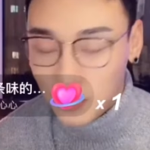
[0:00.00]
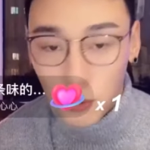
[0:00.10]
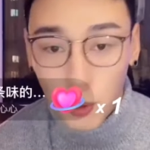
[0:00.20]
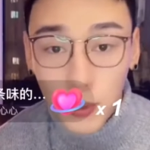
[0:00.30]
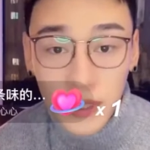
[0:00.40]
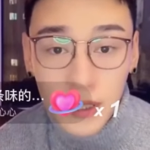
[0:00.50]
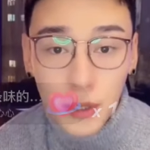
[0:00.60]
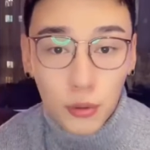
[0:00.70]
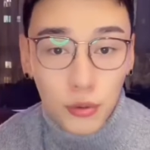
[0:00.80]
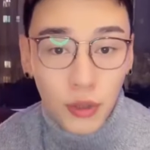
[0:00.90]
我不是金
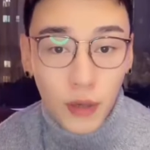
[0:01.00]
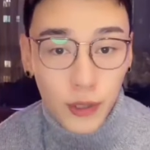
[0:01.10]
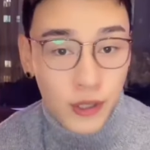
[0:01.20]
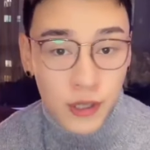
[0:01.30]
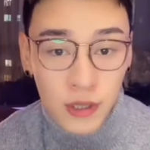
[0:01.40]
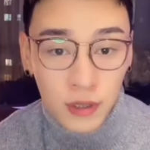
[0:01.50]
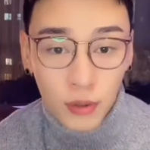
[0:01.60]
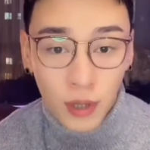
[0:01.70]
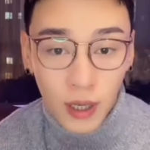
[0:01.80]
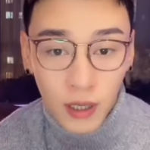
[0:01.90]
牛座，我是狮子
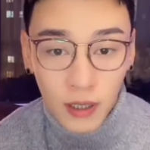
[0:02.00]
座。